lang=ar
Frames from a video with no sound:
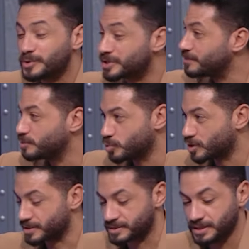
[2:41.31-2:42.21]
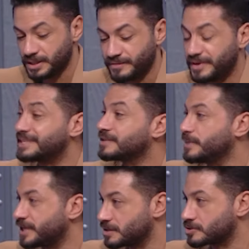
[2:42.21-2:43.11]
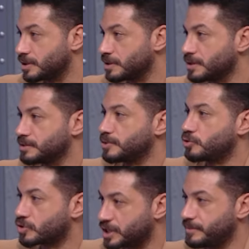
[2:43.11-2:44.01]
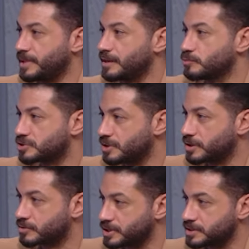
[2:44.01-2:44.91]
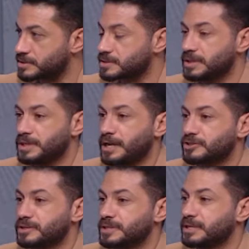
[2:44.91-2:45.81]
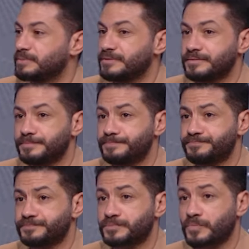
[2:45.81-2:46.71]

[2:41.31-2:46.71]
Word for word: حكام الرايه بيبقوا كارثه فانا اتمنى ان شاء الله يبقى الحكام على مستوى كويس عشان هو حكام الرايه